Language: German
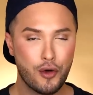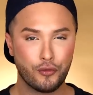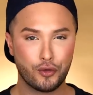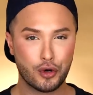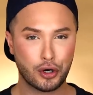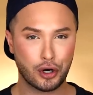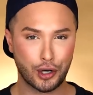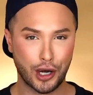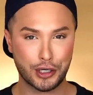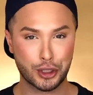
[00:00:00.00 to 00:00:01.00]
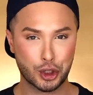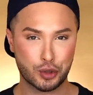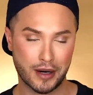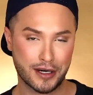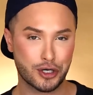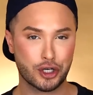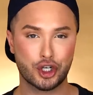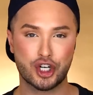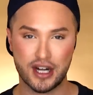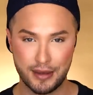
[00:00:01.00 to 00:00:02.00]
für kleine spannende
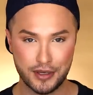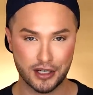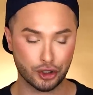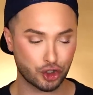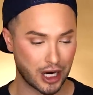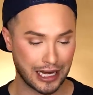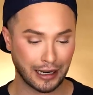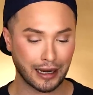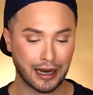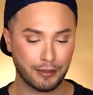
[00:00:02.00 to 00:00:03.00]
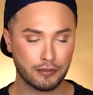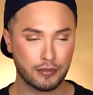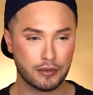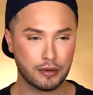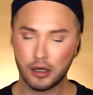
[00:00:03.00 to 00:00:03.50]
Schnäppchen geschlagen haben.